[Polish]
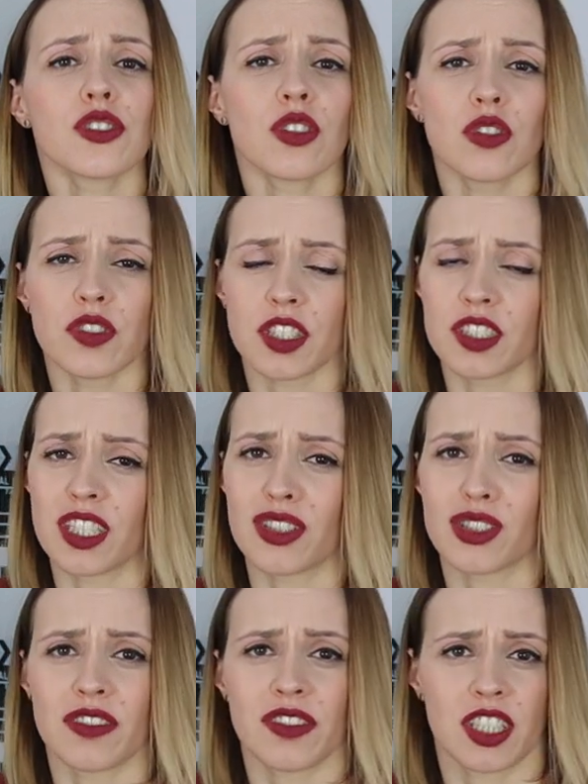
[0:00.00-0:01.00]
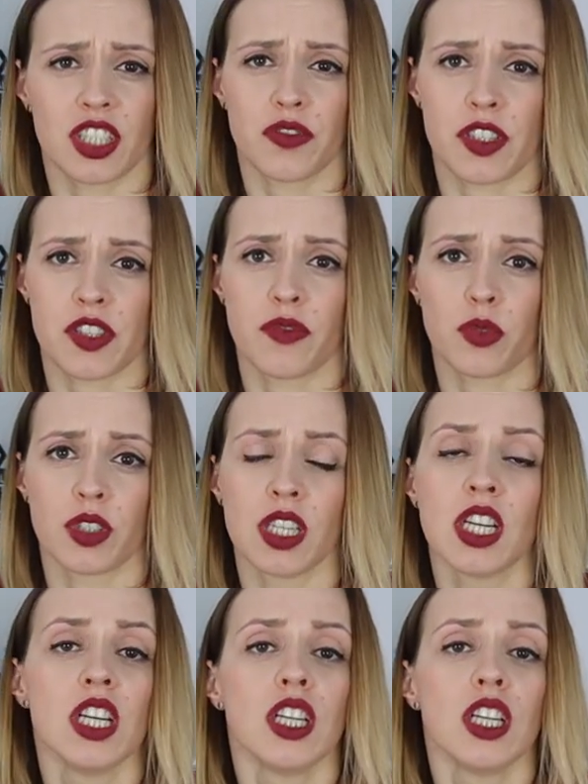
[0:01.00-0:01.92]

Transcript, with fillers: cokolwiek innego, czy nawet jakieś fast foody,